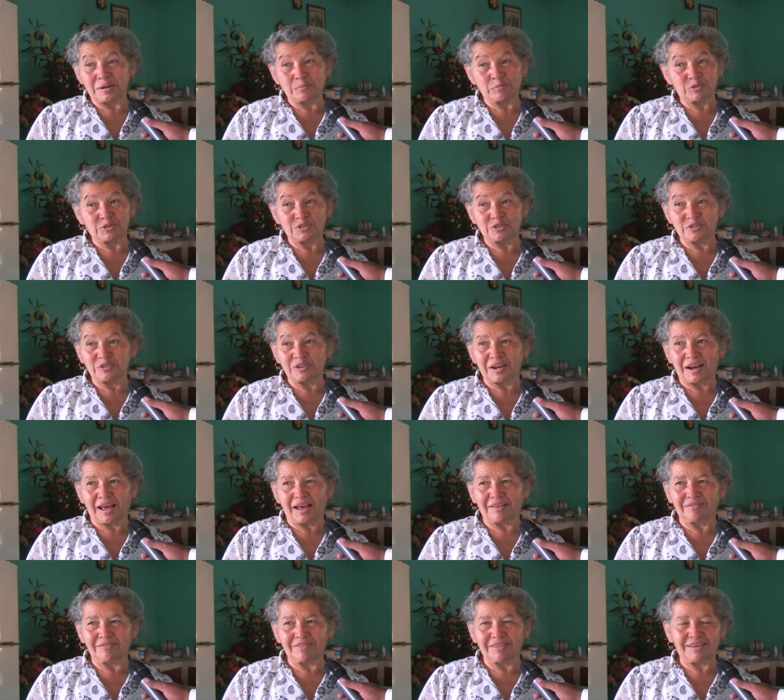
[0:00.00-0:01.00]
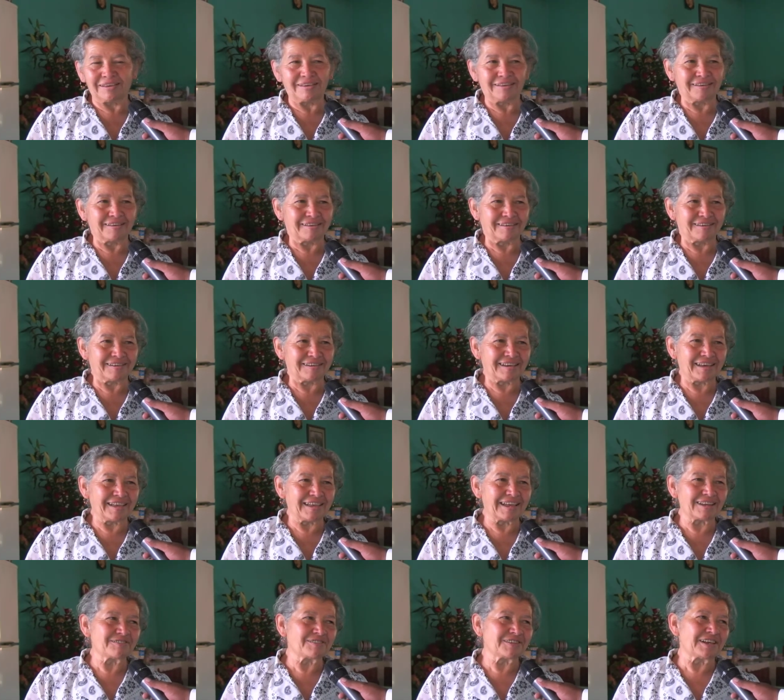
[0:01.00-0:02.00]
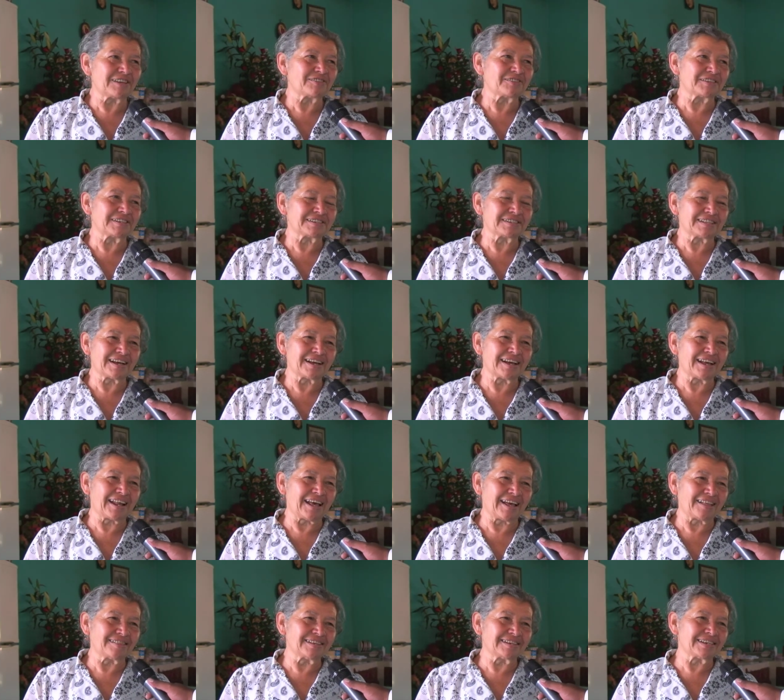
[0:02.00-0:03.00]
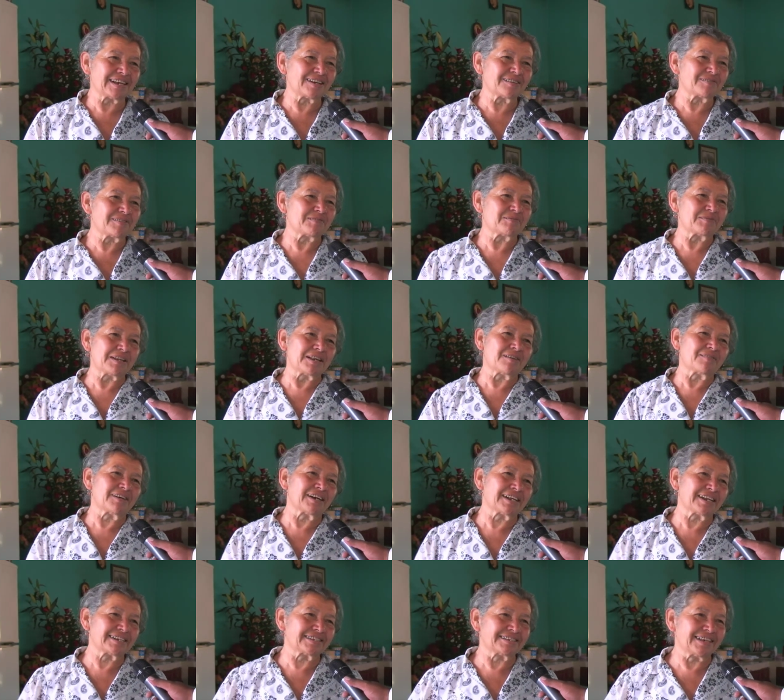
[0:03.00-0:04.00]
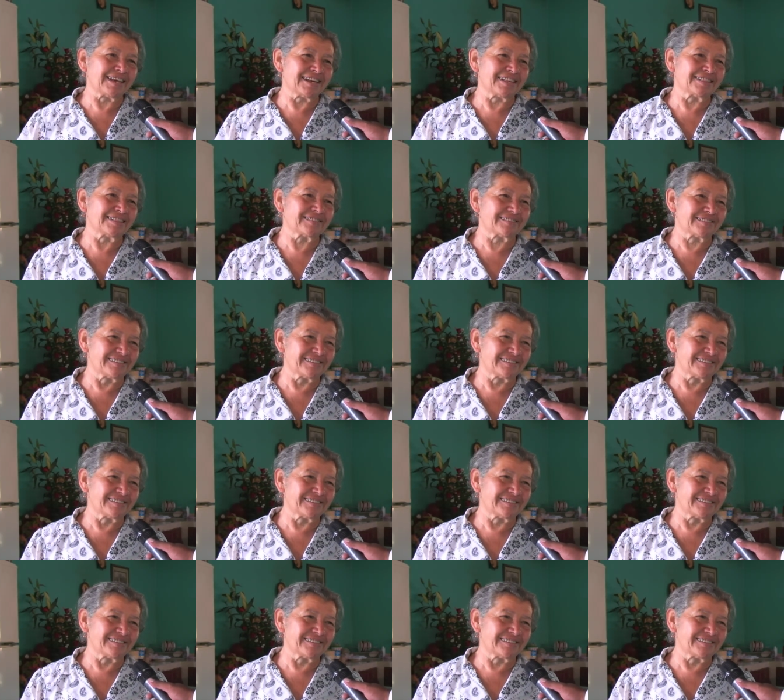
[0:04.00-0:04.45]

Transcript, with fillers: emoción grande, que ya los nietos están grandes, ya la familia va creciendo.